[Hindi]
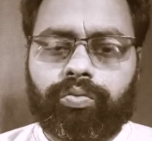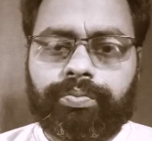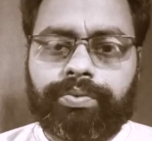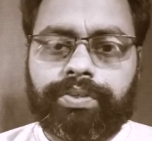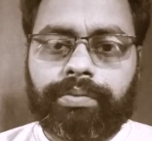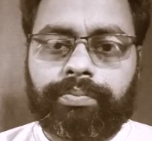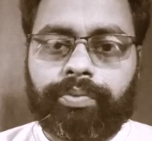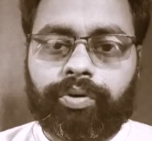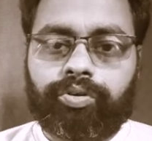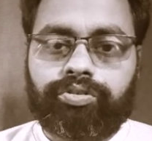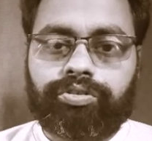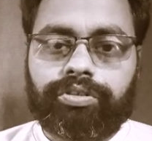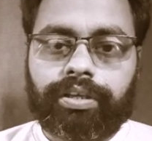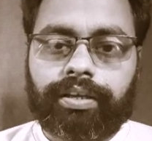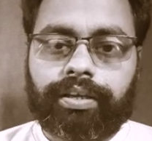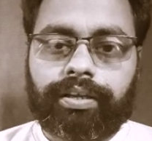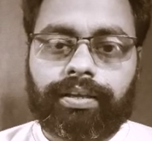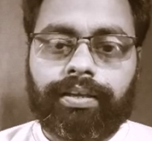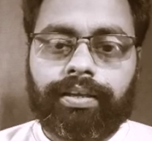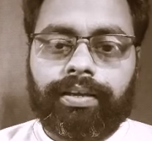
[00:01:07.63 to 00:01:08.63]
रूप से पहुँच
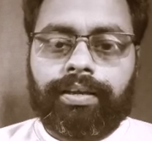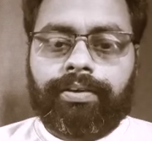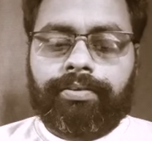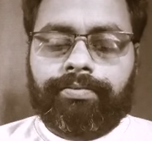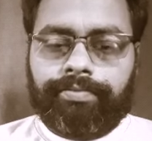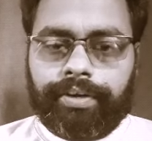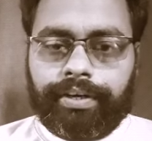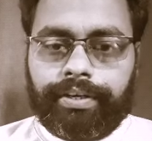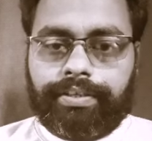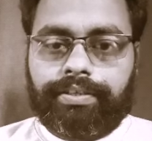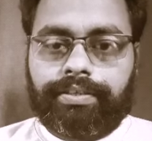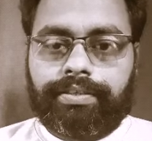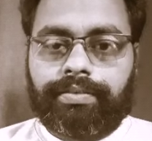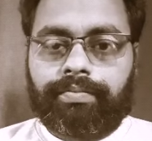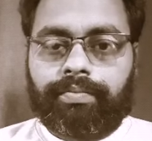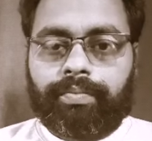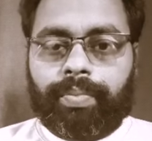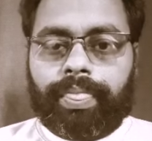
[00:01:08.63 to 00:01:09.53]
सके फ्रेंड्स